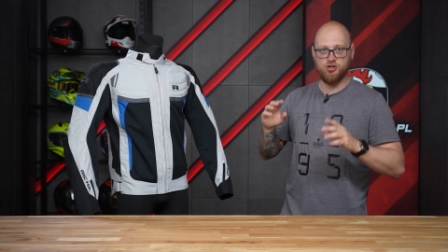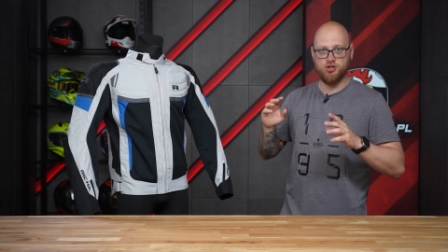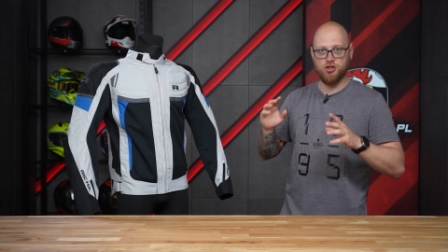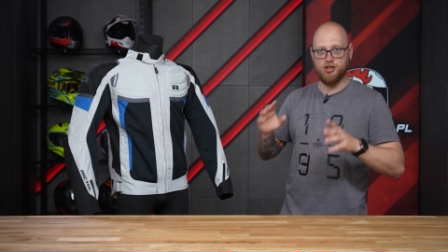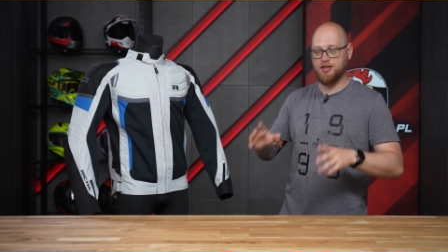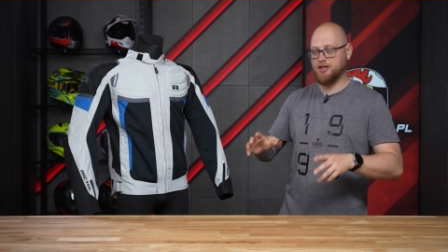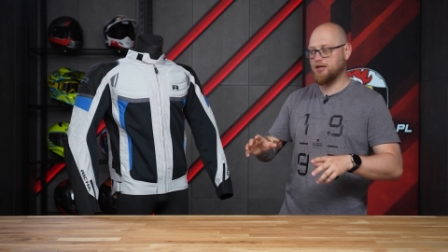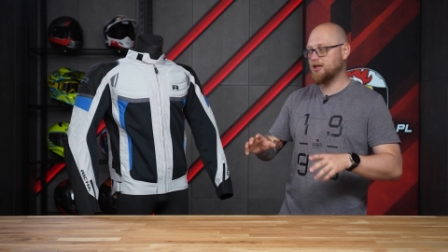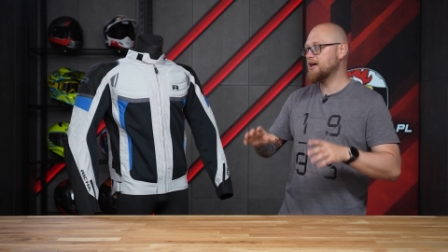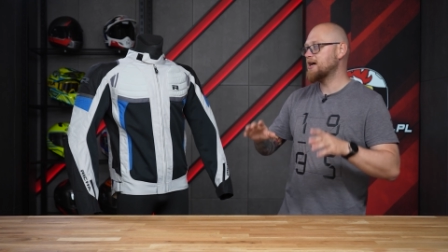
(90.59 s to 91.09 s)

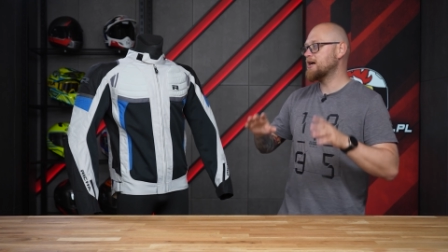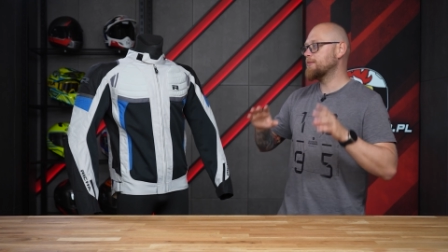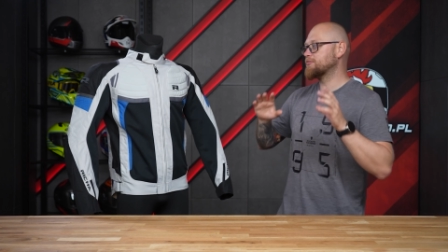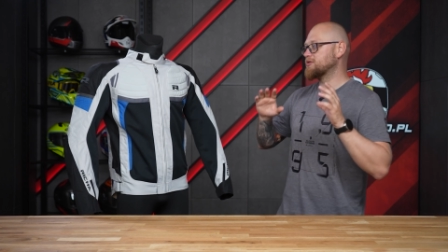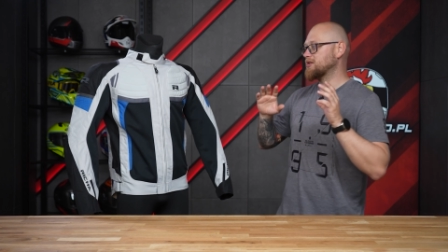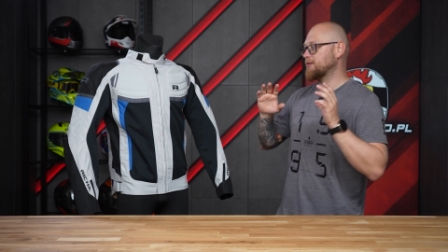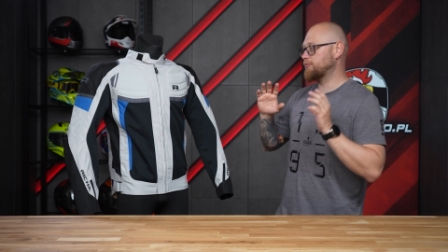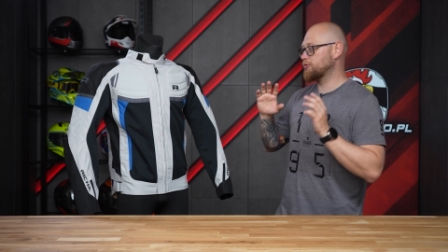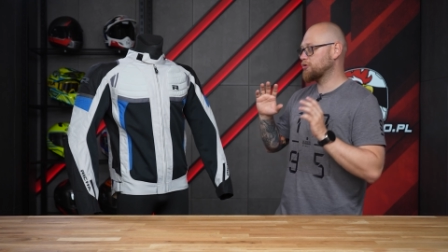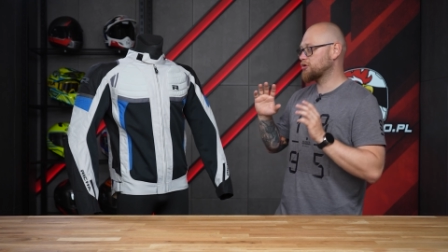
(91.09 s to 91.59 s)
czyli
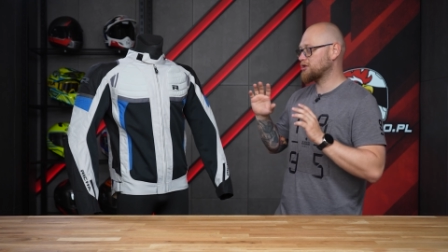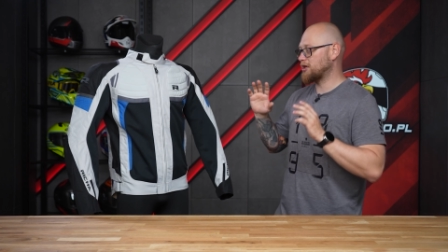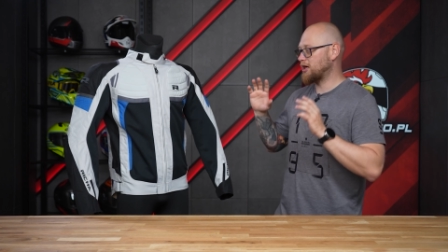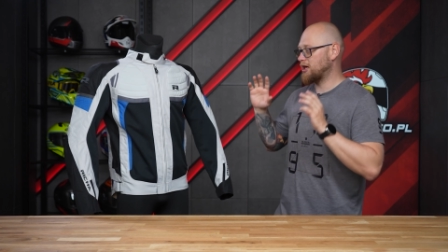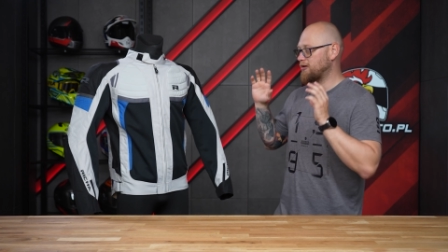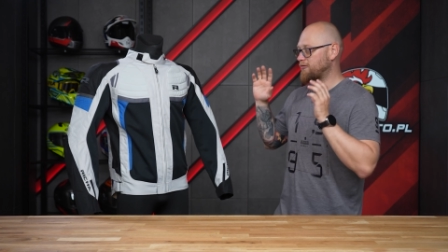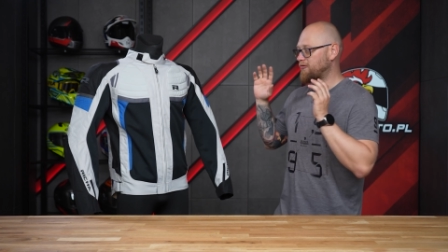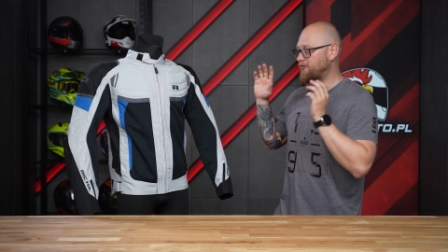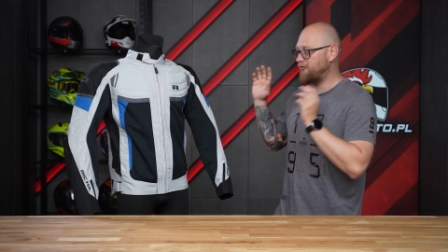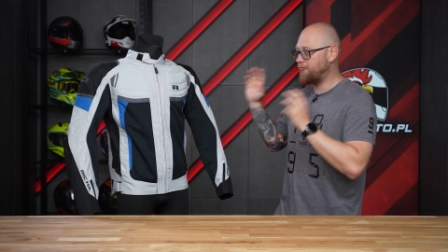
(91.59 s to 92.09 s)

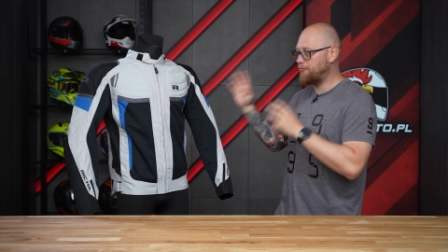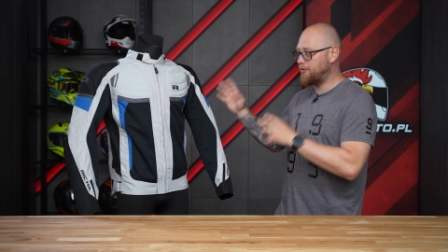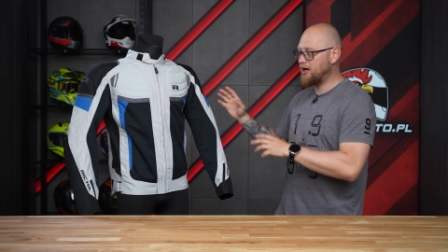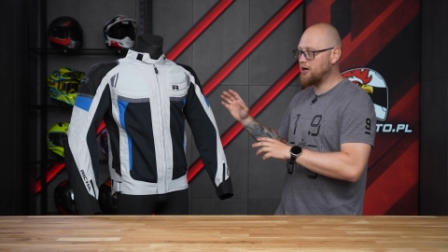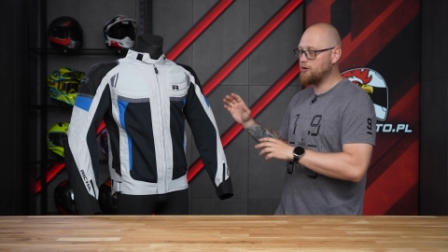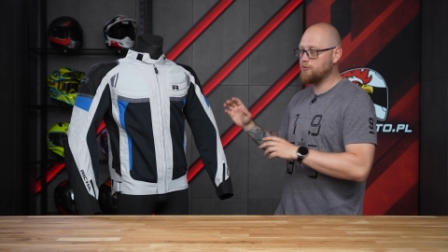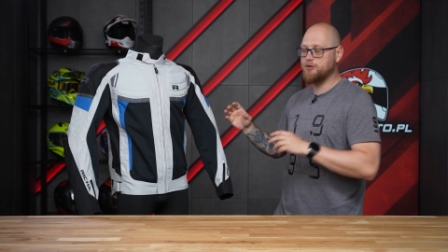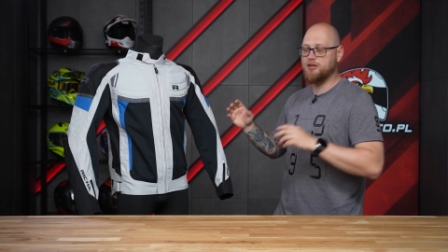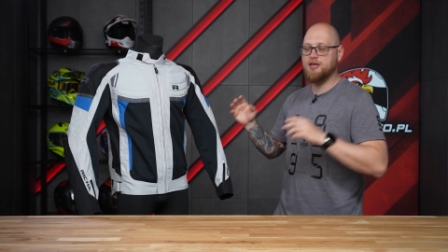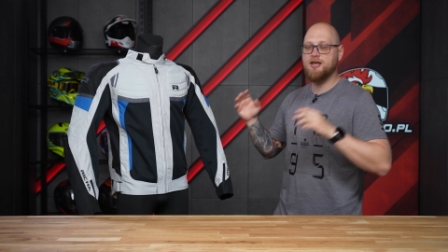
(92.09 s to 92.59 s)
przepuszczają w
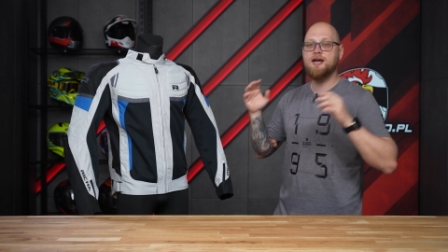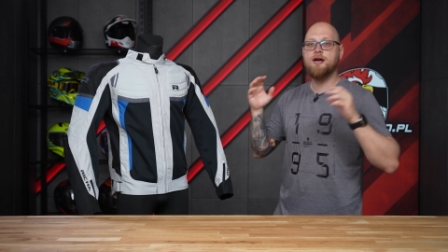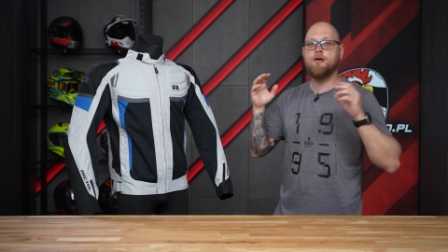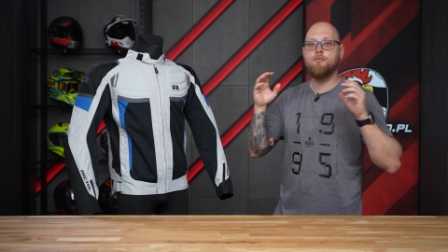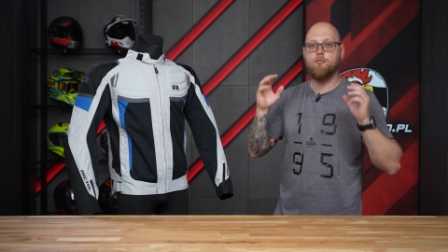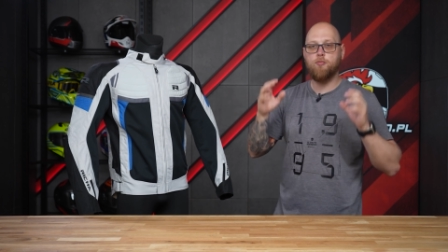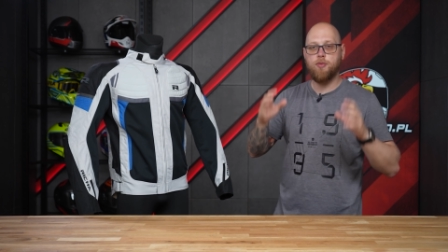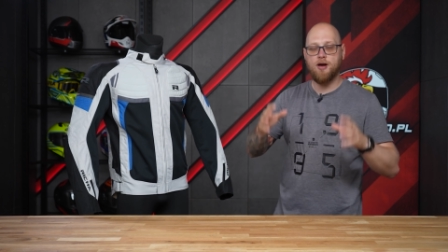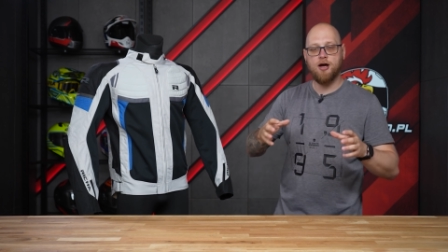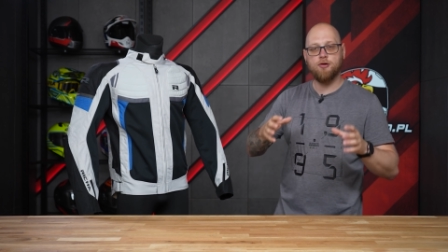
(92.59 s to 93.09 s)
pełni
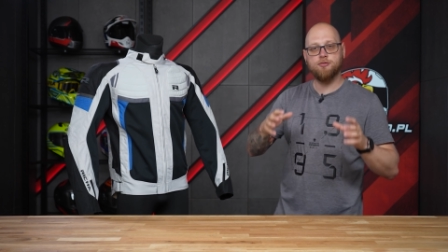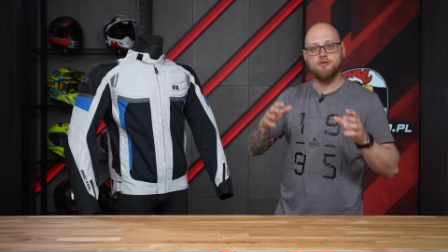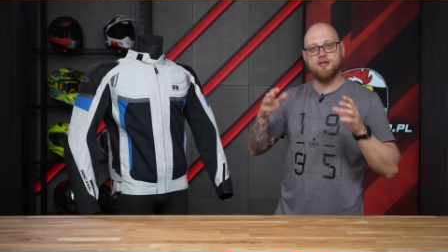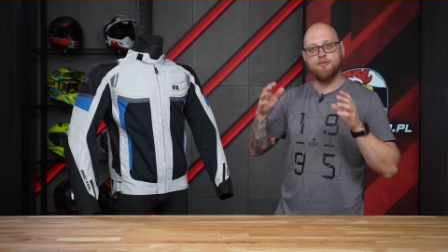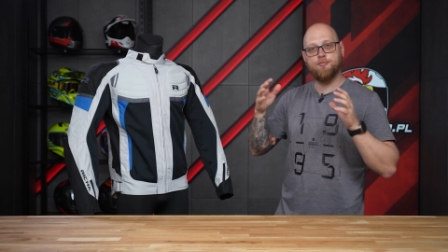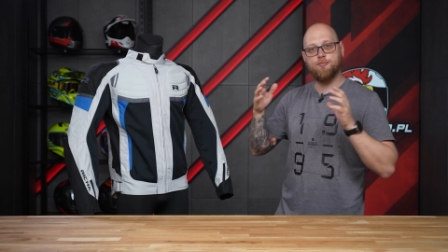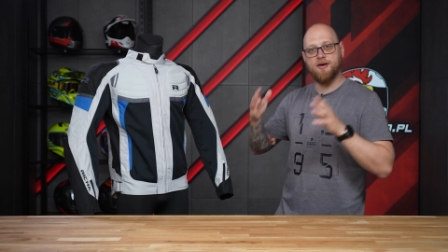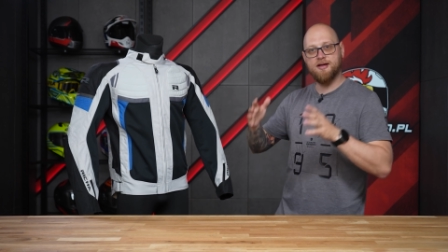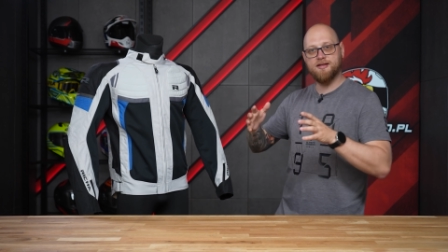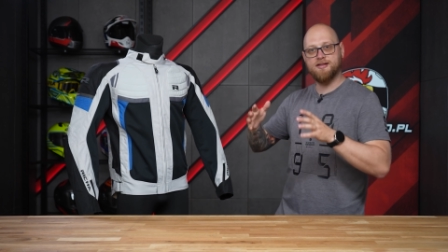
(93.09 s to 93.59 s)

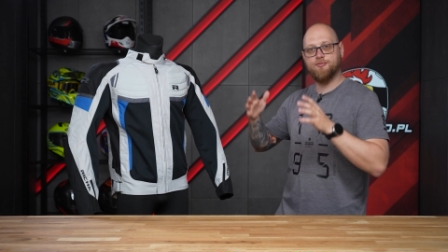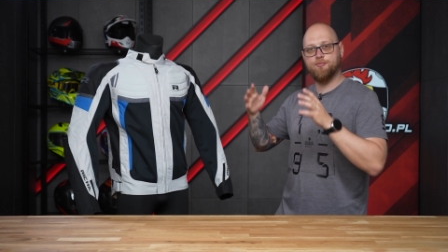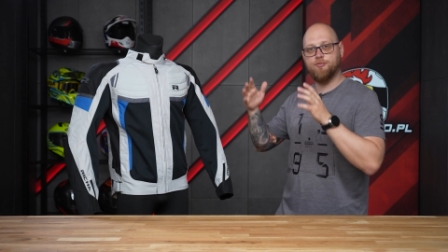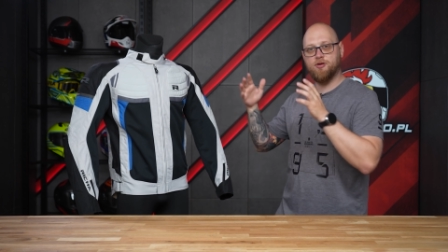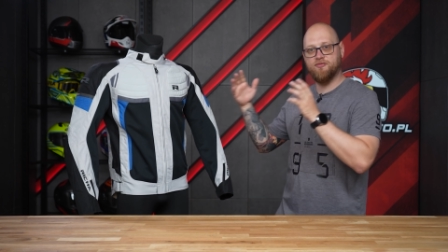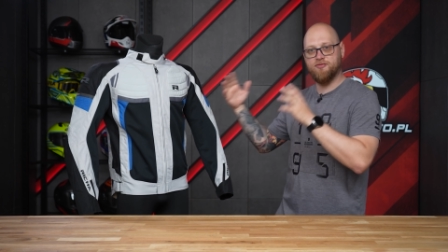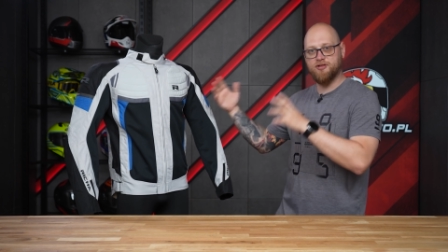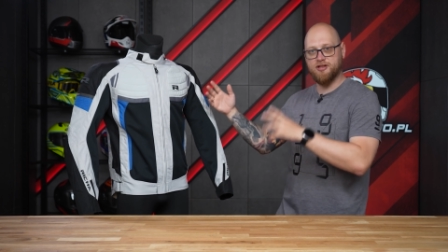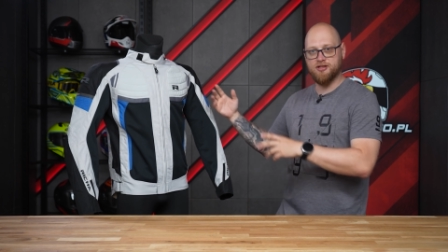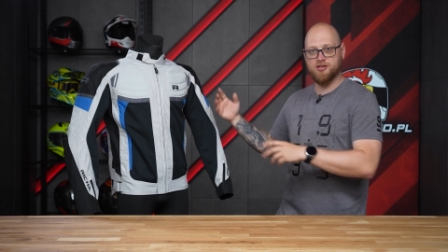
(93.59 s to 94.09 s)
pełny pęd
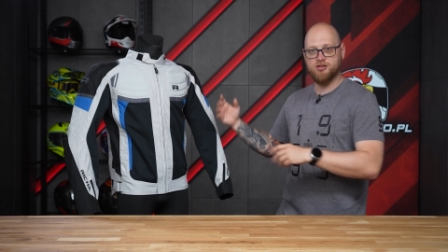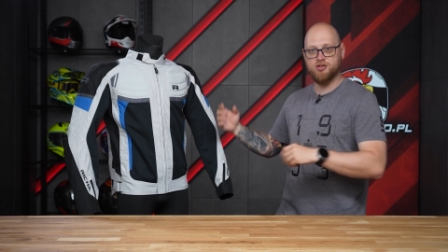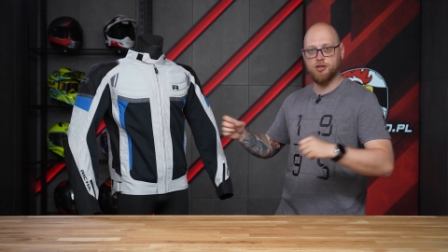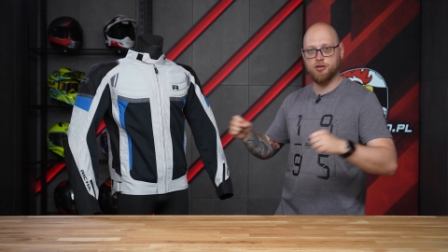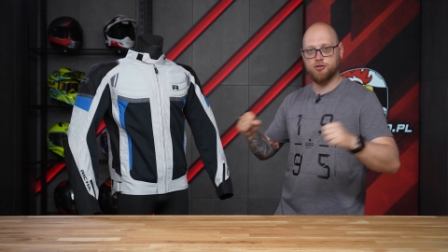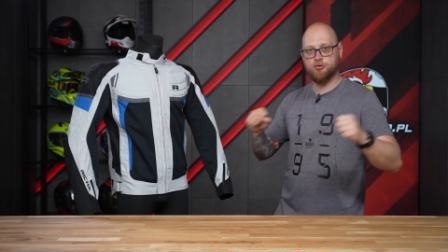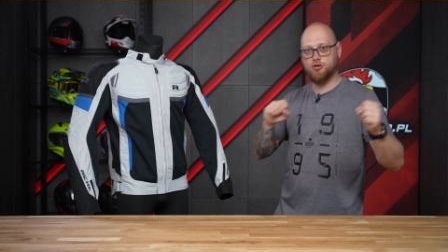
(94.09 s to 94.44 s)
powietrza,